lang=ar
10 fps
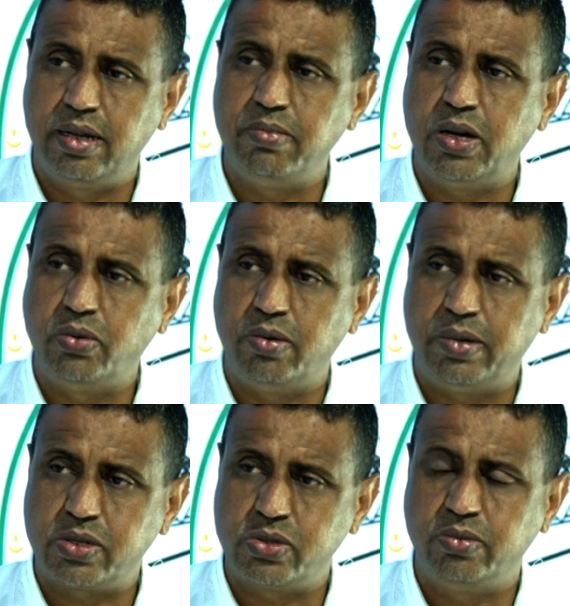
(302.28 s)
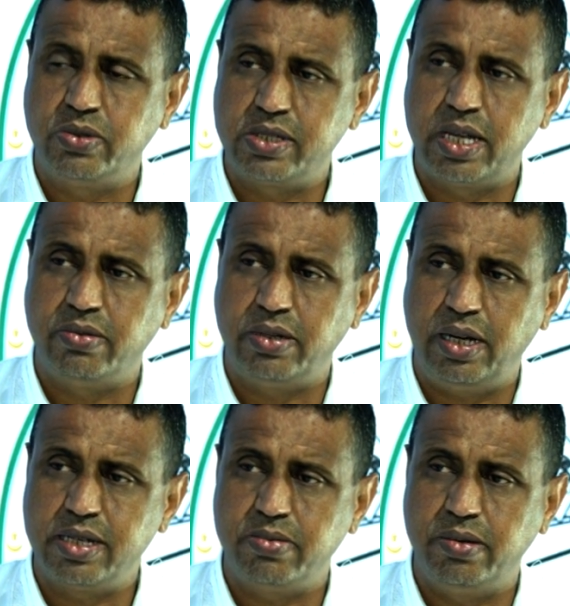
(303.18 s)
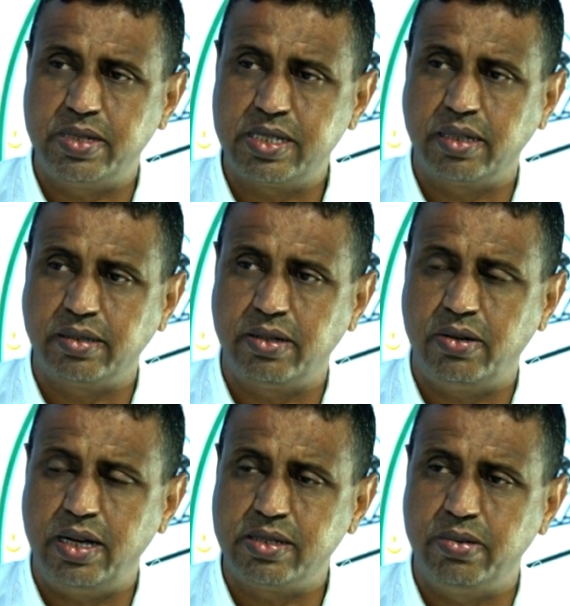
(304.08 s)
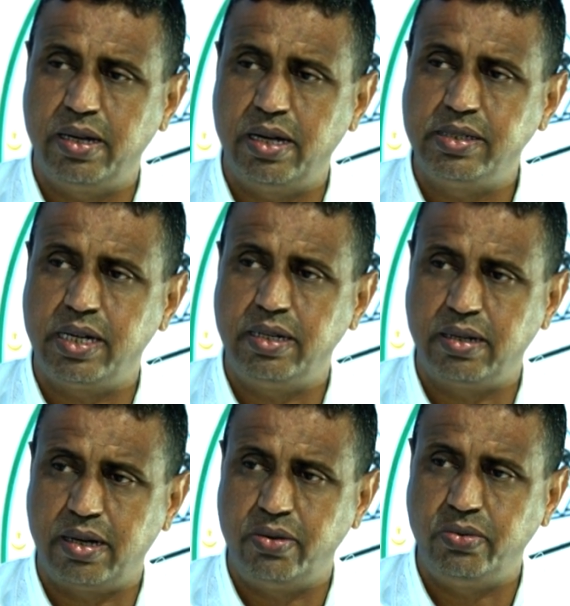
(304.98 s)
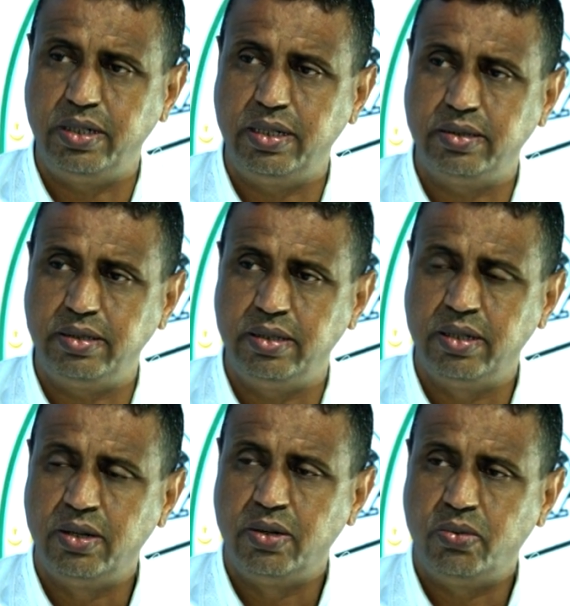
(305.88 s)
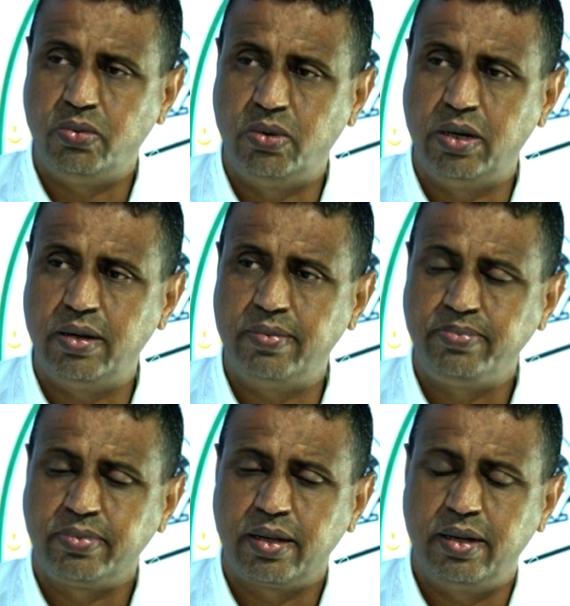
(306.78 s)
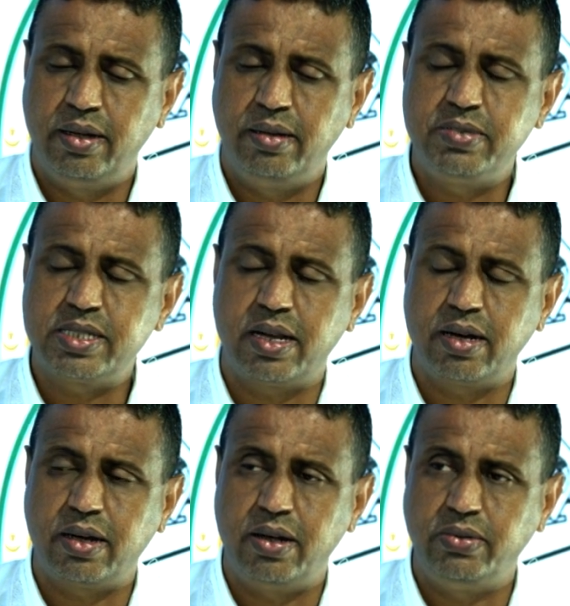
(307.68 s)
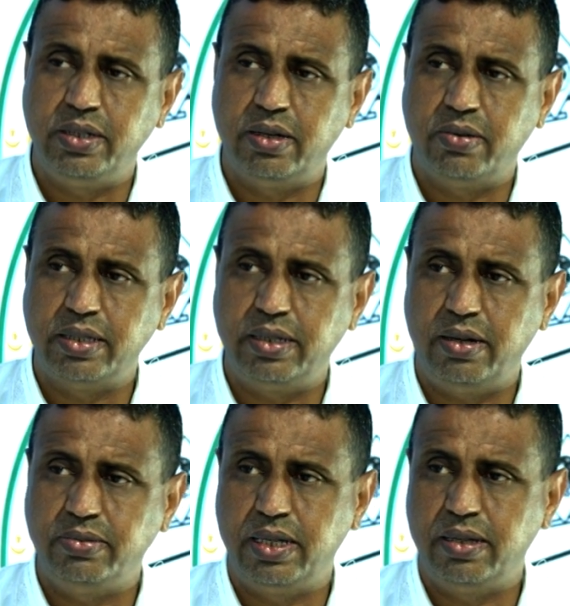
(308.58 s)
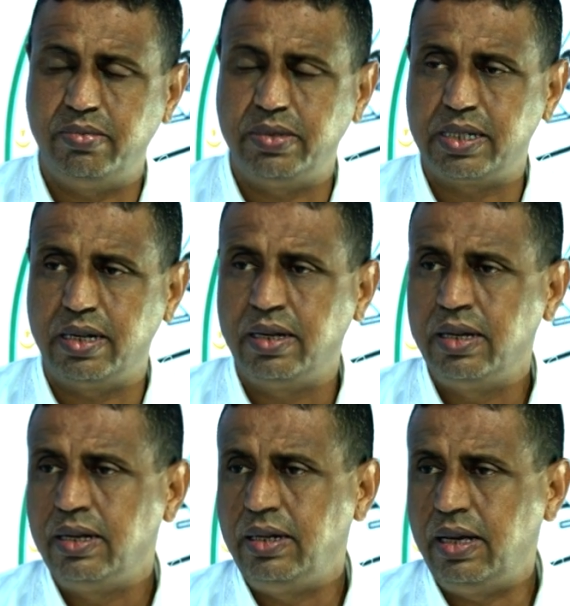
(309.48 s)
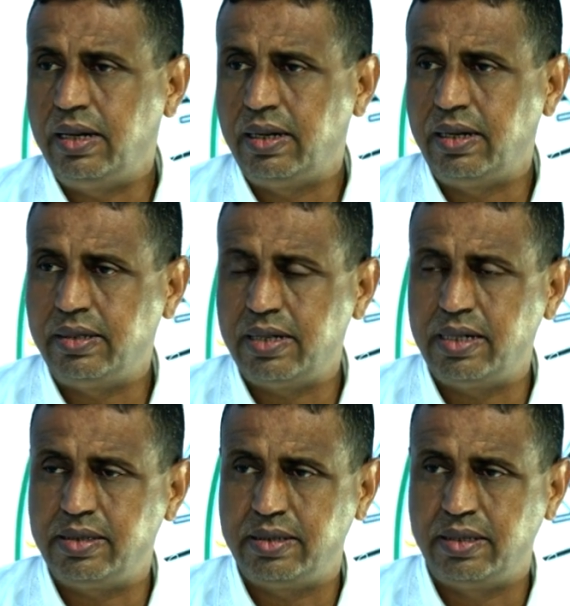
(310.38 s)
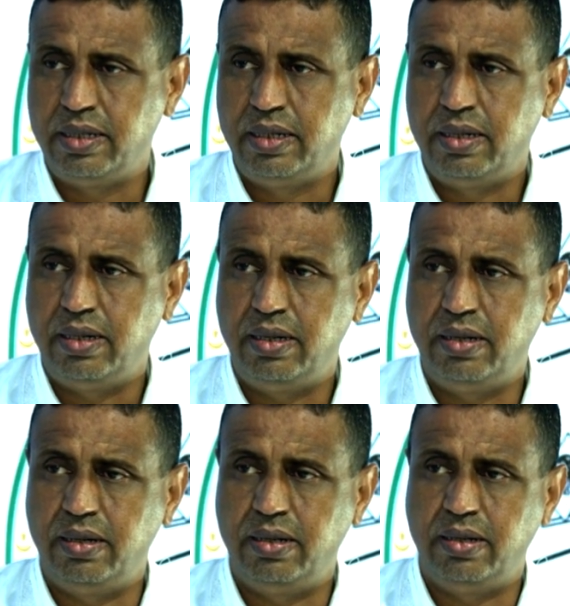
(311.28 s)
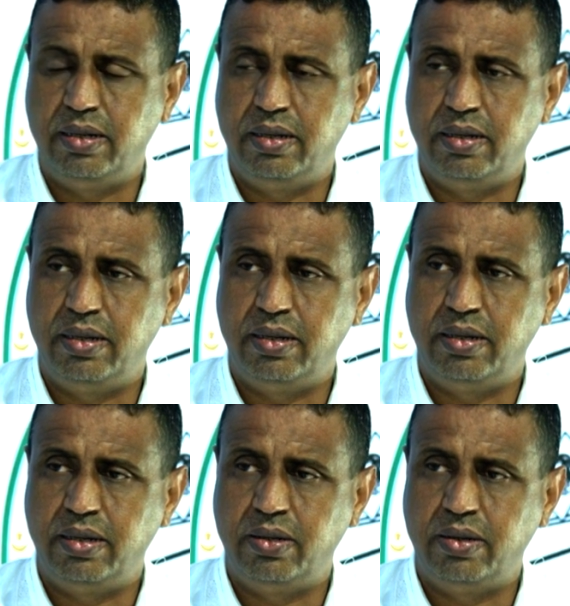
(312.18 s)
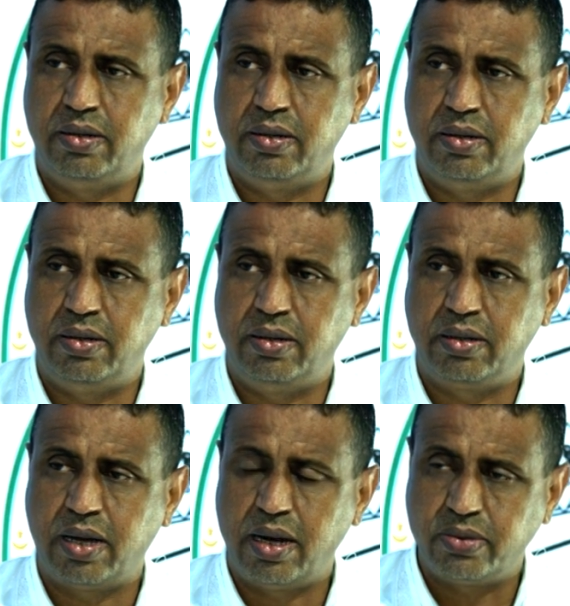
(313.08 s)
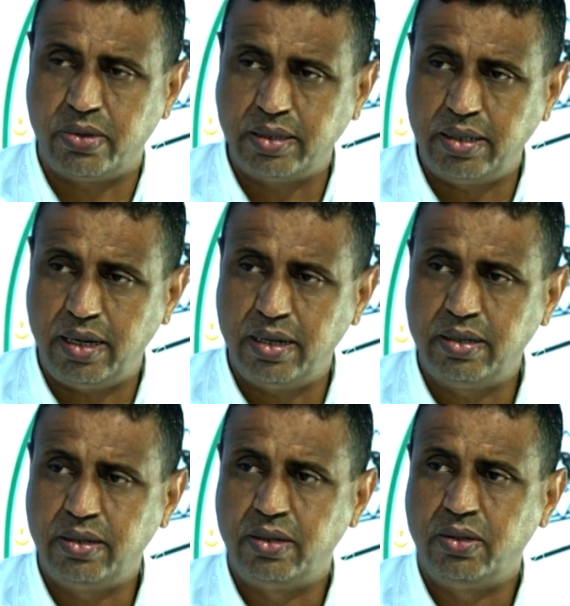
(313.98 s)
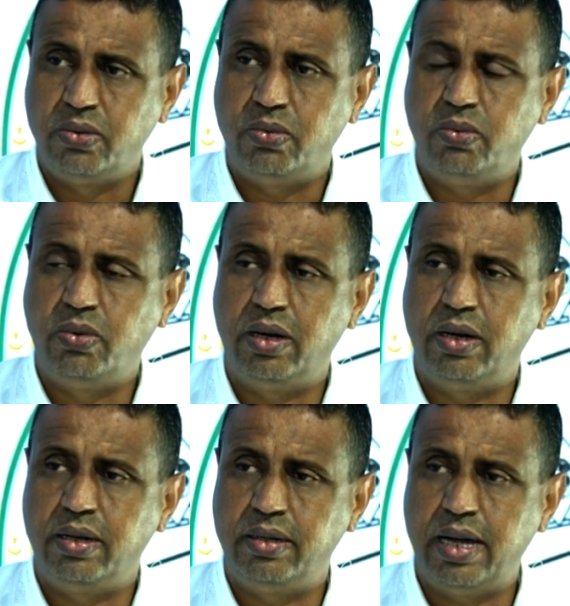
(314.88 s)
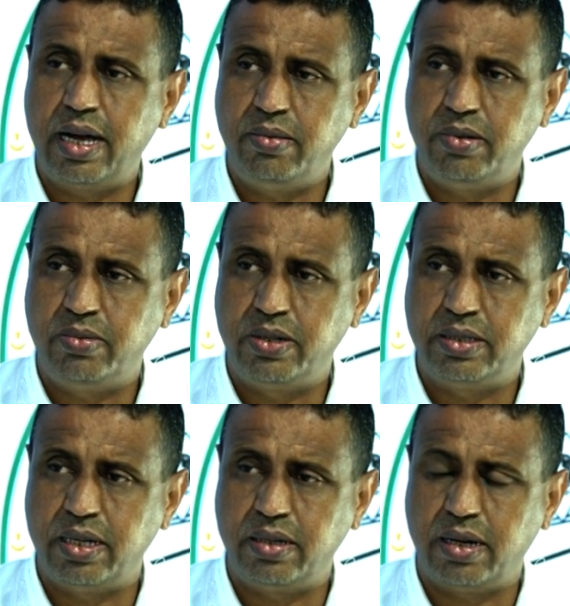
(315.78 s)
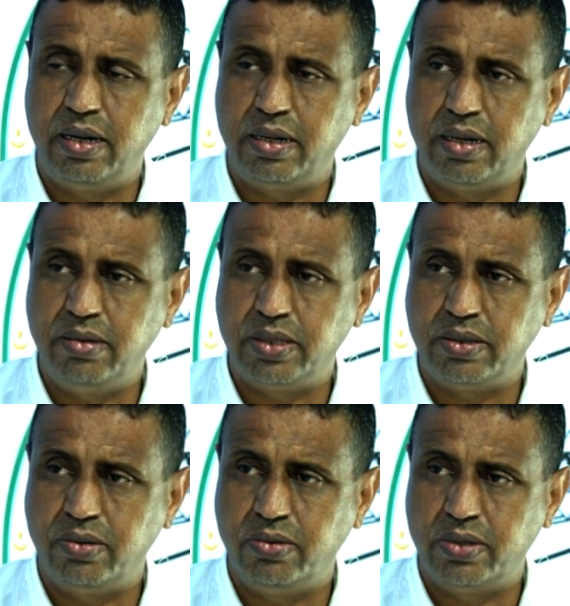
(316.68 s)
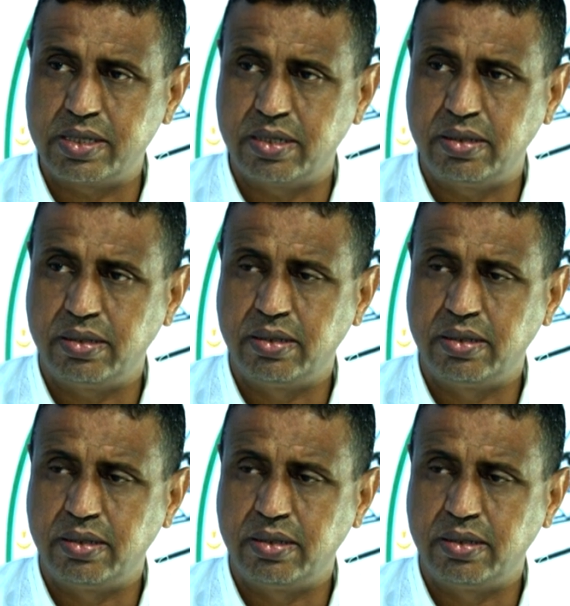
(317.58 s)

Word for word: كما هو مرسوم سلفا حسب المساطر وحسب الآجال القانونية والمسطرة القانونية واضحة في هذا المجال لأن النتائج آه، كانت واضحة والناخب الموريتاني قال كلمته الفصل